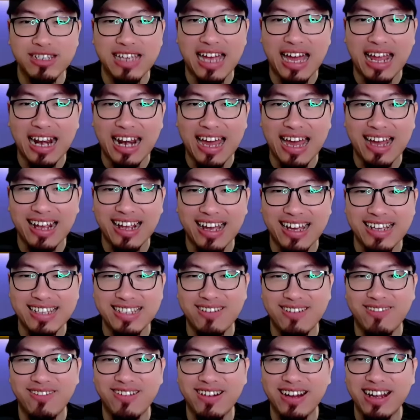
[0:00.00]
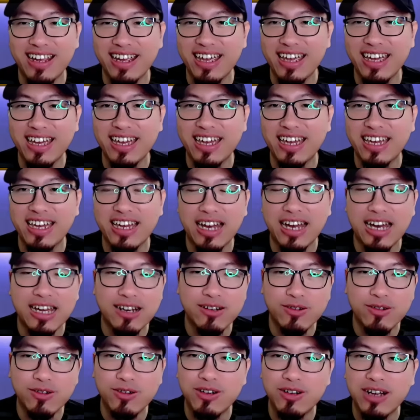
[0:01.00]
nyala guys Oke
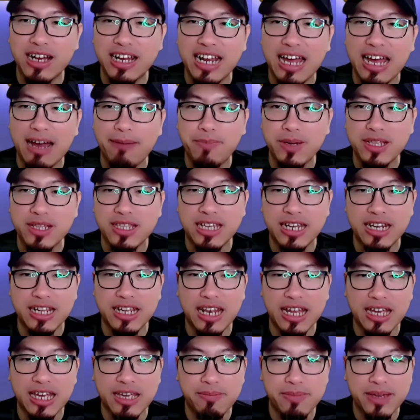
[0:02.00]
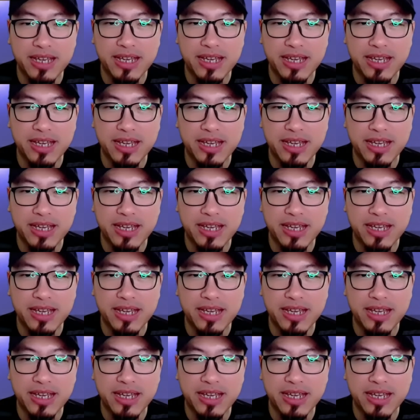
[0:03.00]
aduh nggak dapat dari Lucky